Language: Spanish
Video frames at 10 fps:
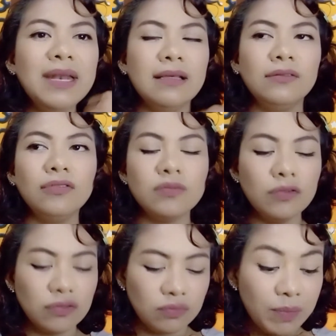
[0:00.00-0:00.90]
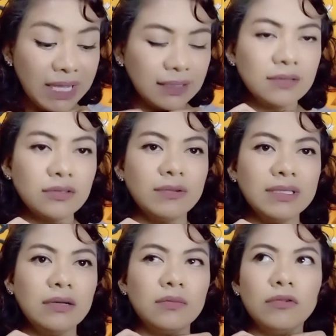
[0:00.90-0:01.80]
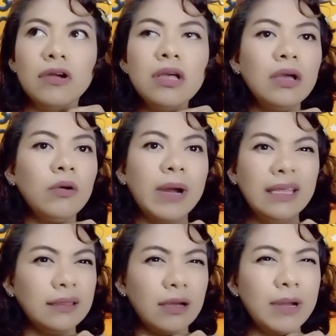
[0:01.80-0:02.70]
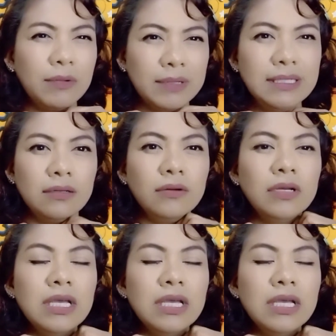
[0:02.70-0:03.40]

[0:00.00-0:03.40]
De todos modos, un paquete de esos cuesta como 40 o algo así, ¿no?